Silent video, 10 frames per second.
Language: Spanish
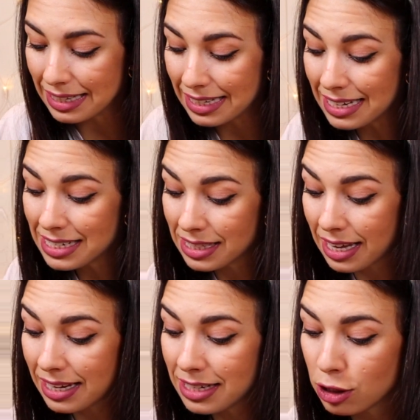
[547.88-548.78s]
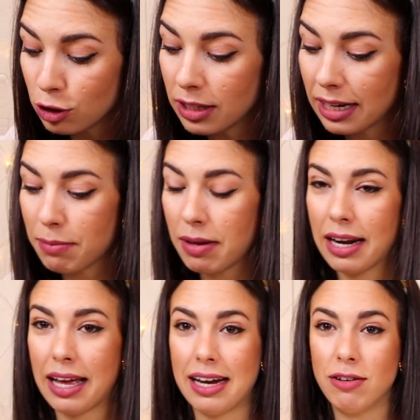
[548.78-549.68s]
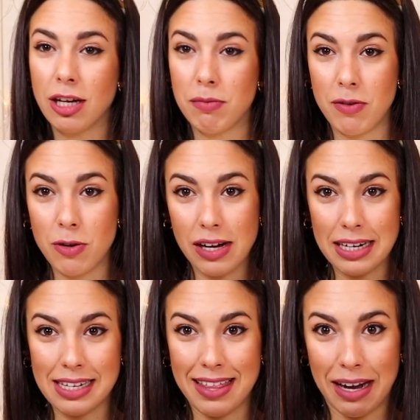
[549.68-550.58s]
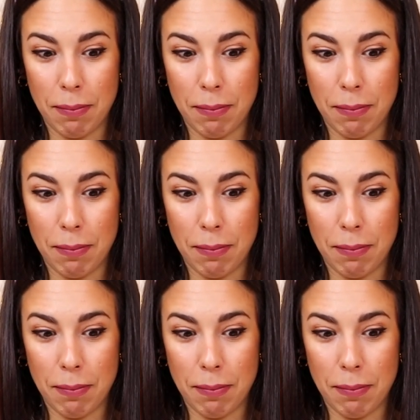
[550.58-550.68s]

Y esta es otra que me regalaron, que me vino a casa de